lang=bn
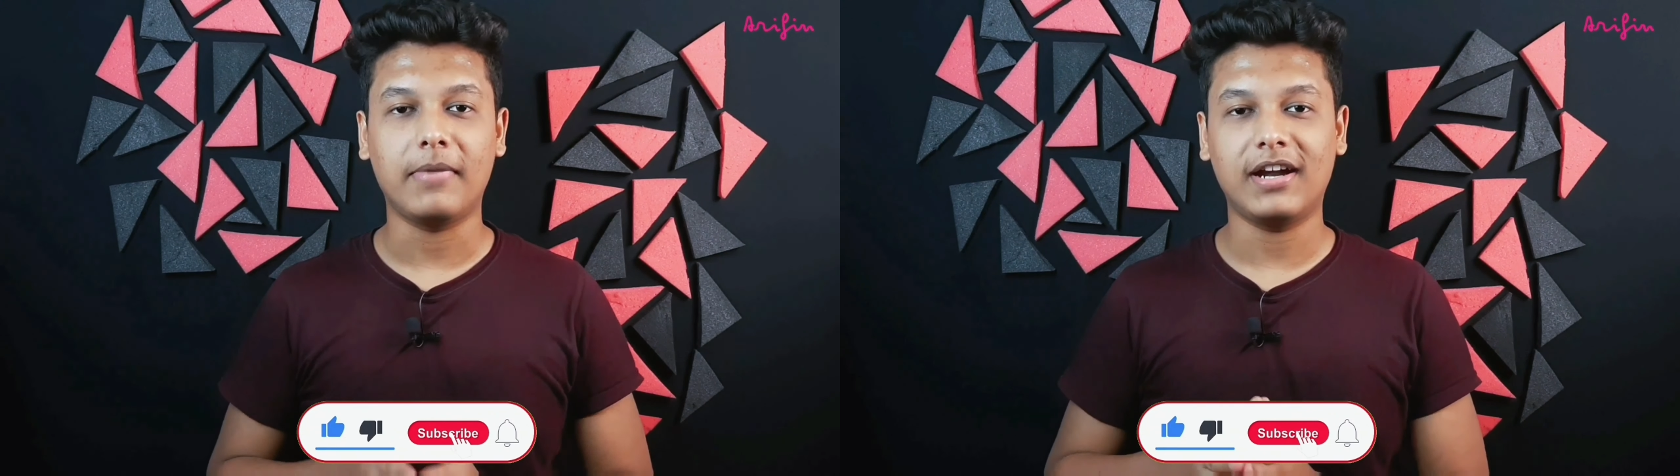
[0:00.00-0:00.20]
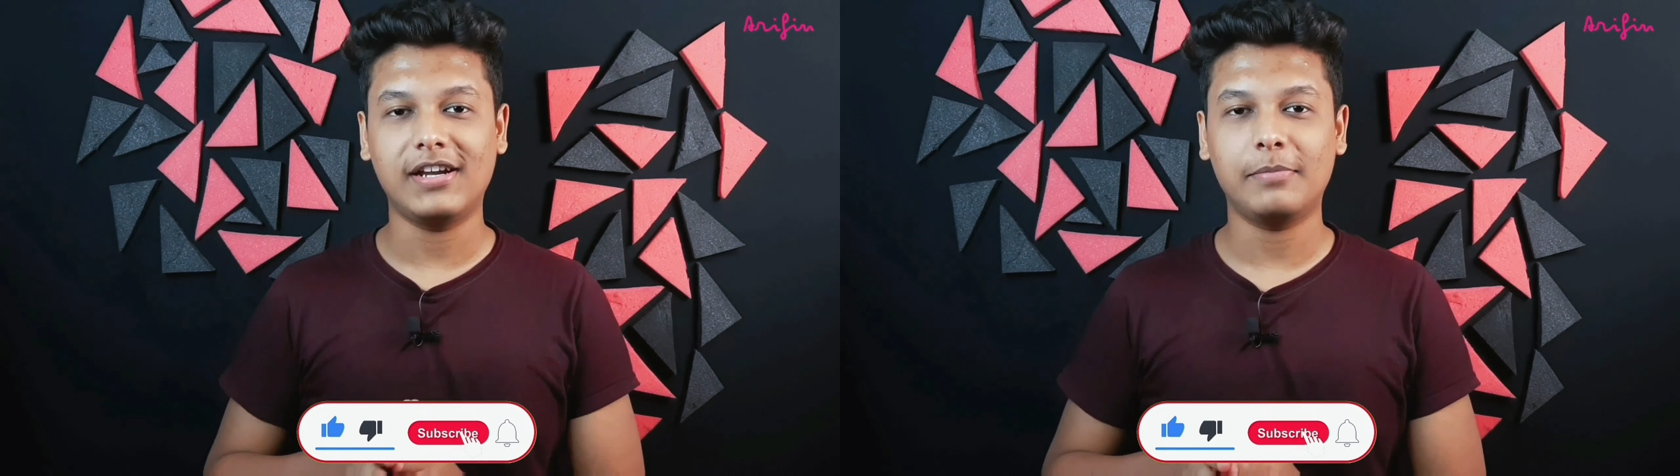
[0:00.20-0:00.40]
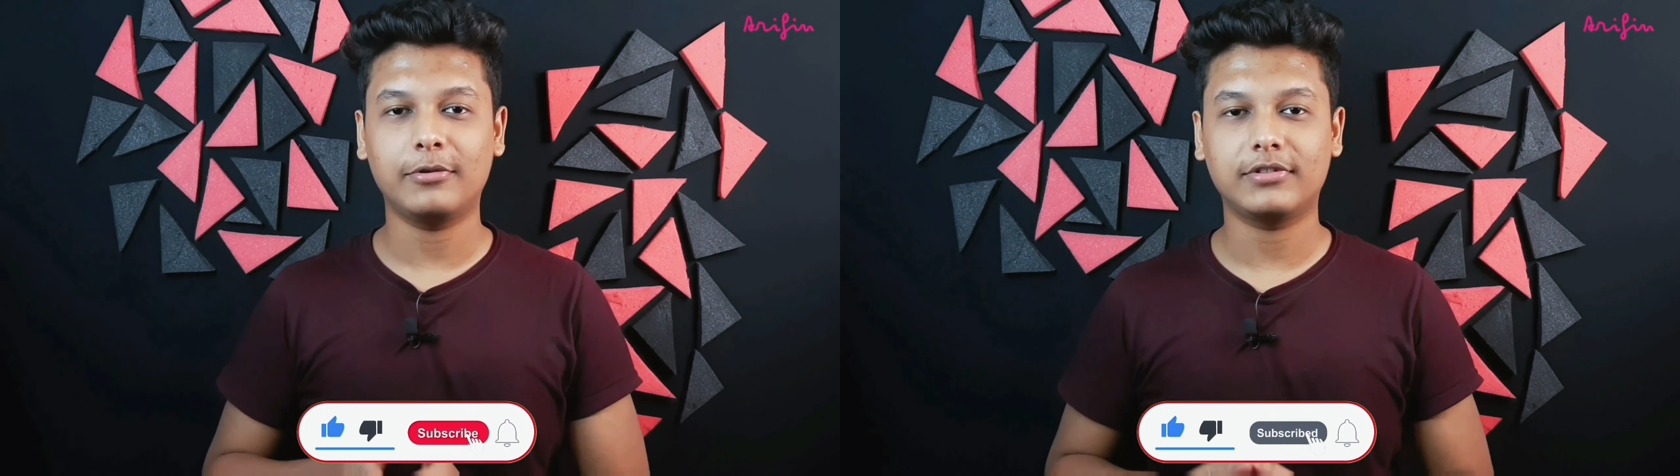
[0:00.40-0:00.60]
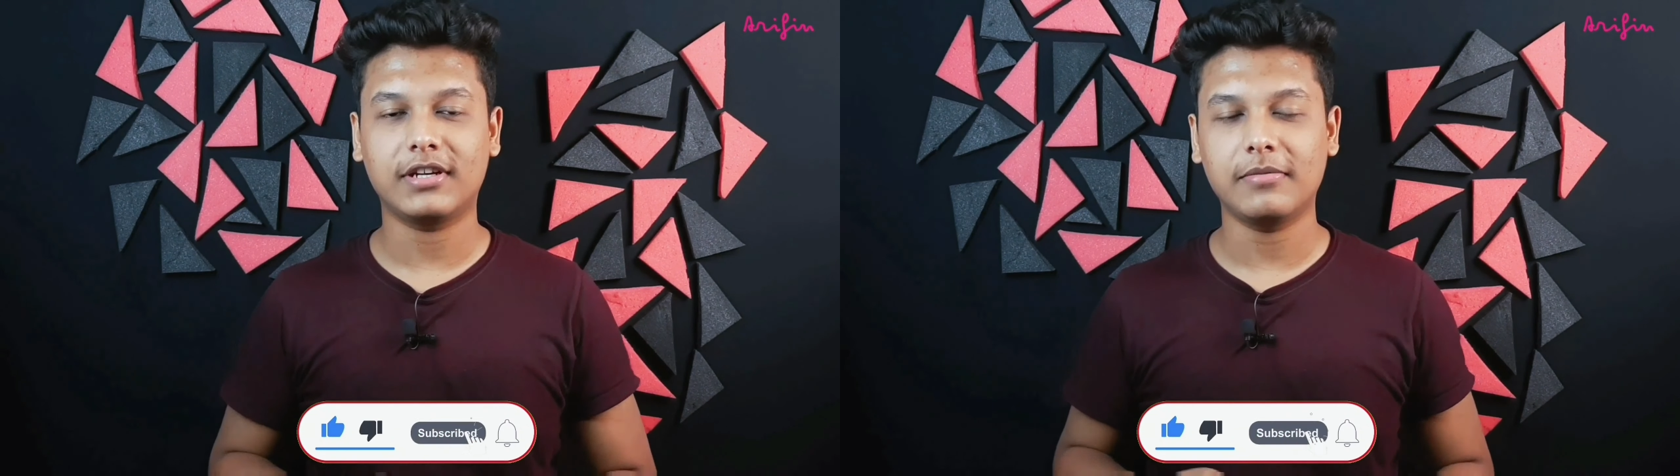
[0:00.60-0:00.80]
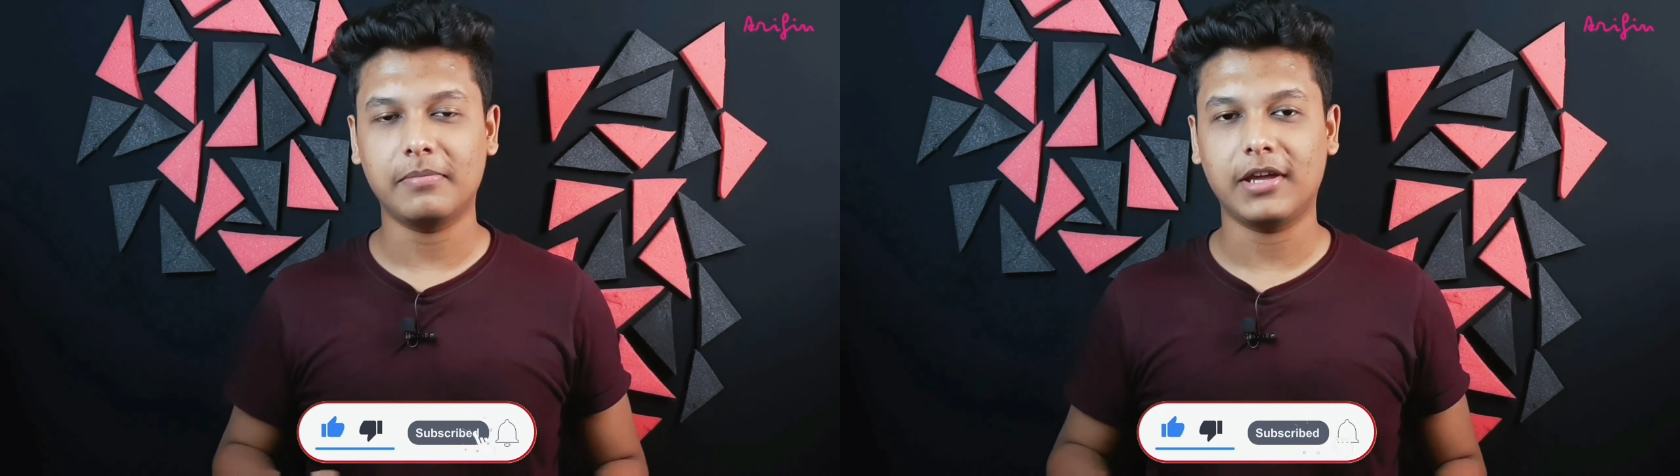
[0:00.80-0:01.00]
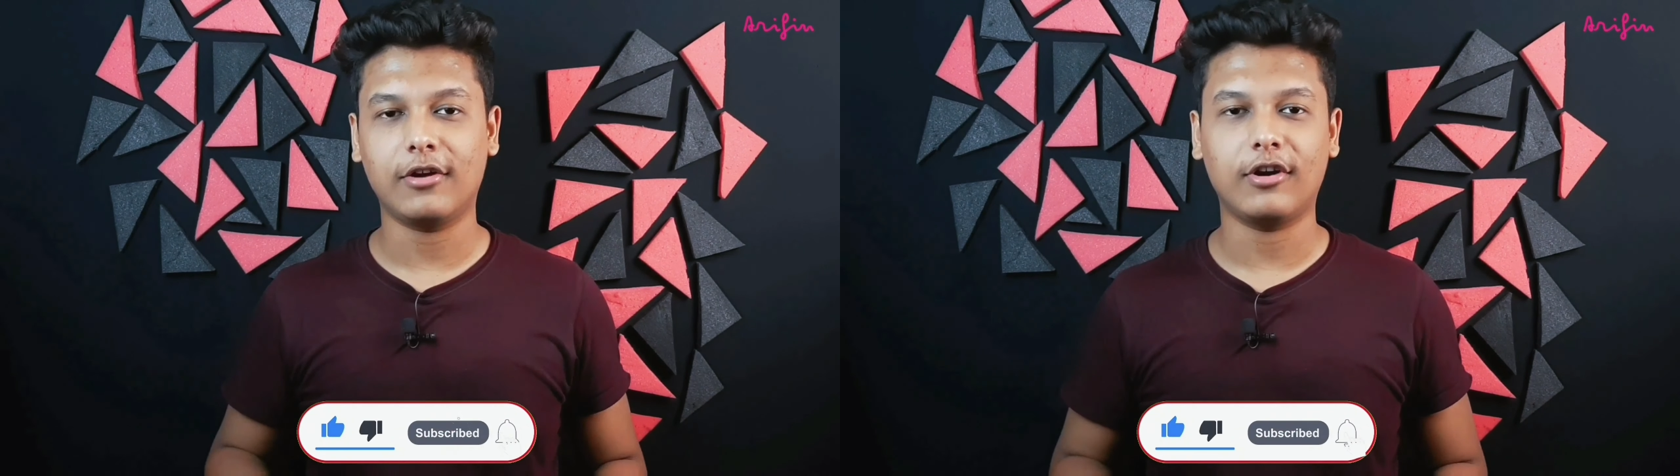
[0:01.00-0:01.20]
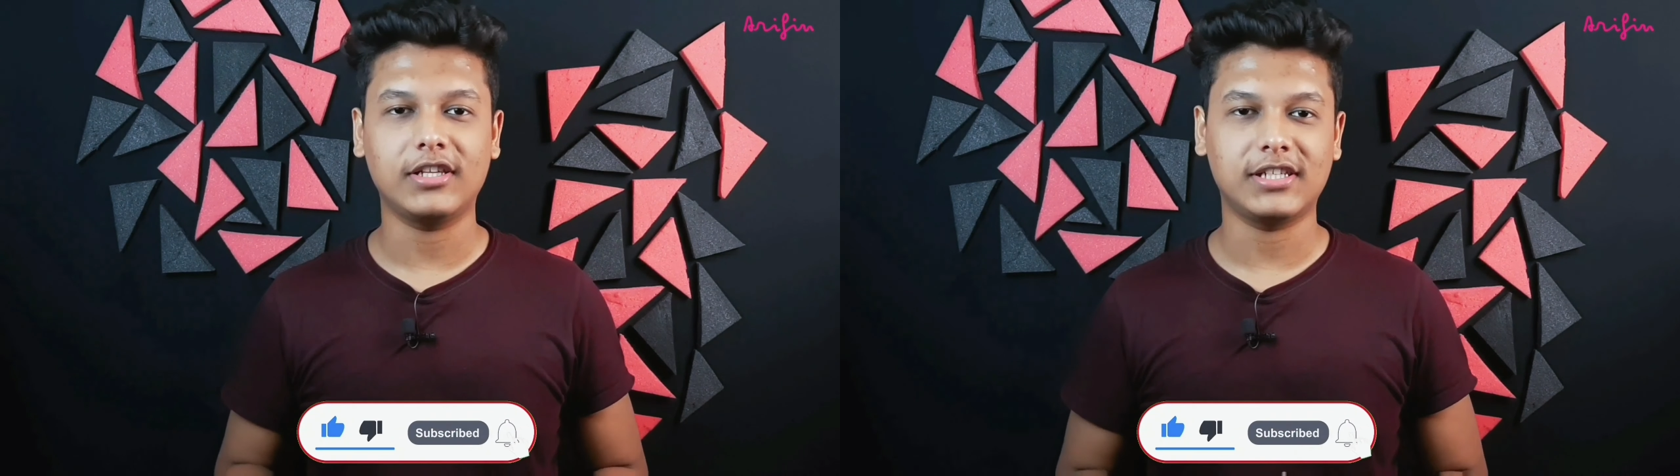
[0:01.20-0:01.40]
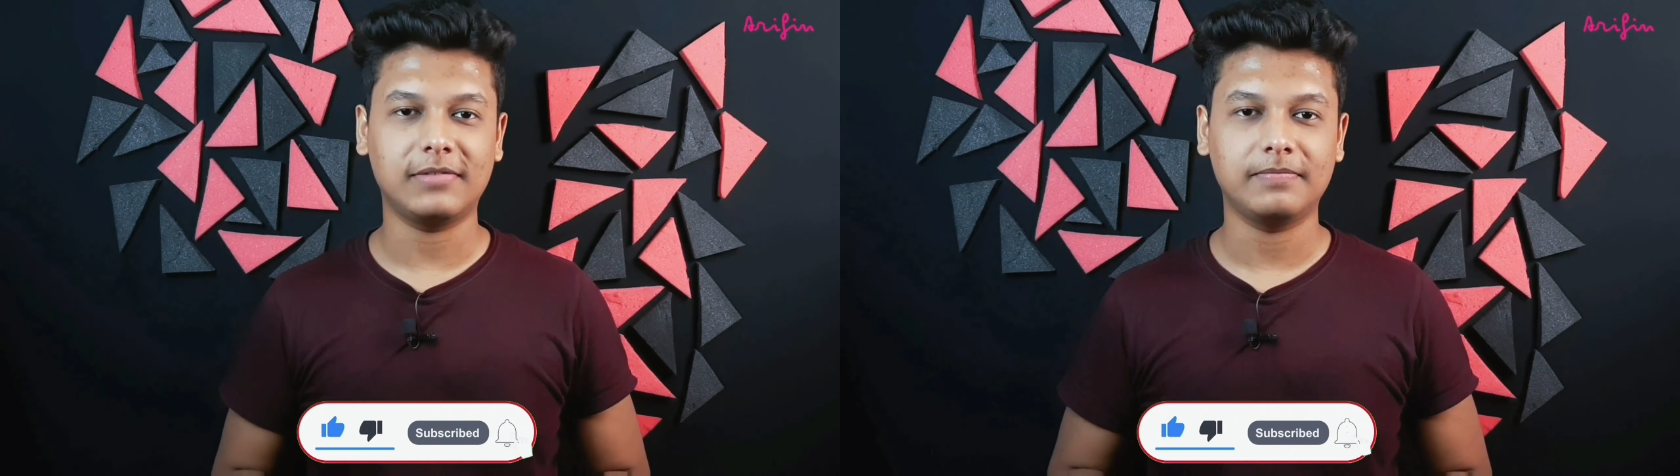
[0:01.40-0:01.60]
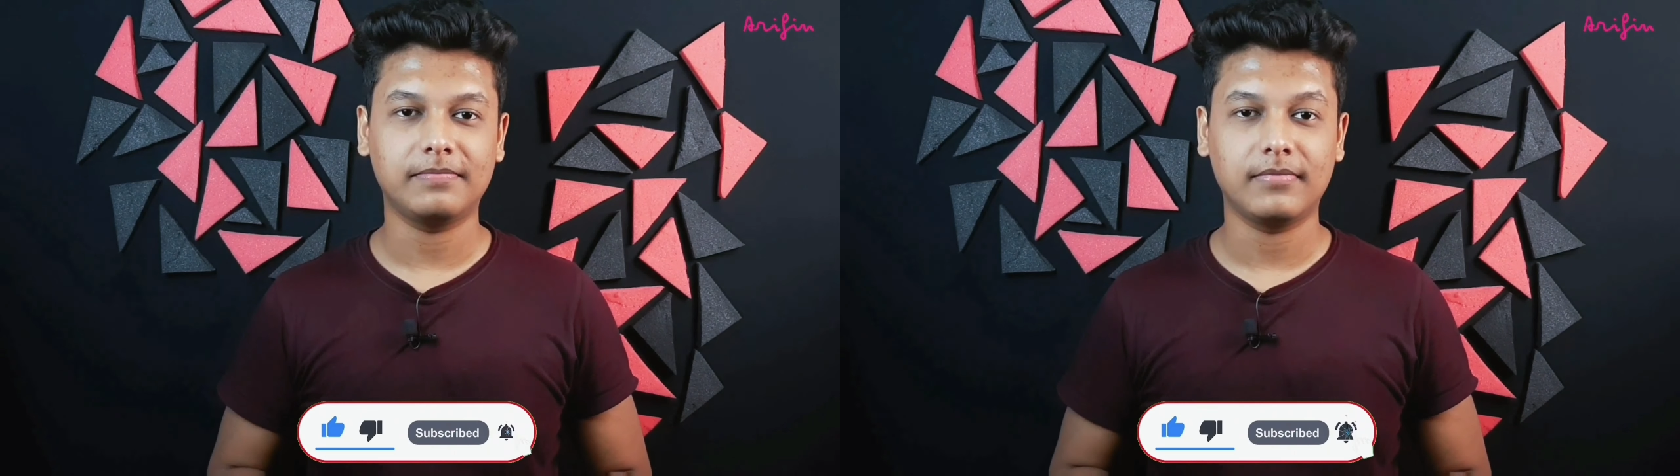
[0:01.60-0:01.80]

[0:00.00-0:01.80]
বার্থডে পোস্টার মেক করা যায়